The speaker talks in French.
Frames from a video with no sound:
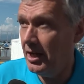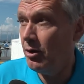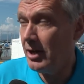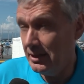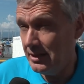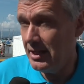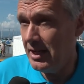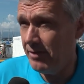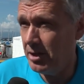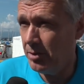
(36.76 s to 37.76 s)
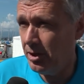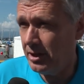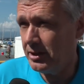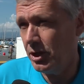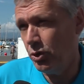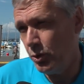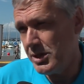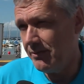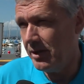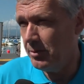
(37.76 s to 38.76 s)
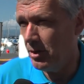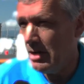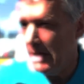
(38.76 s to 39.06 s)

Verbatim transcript: et à organiser l'événement qui est un gros événement.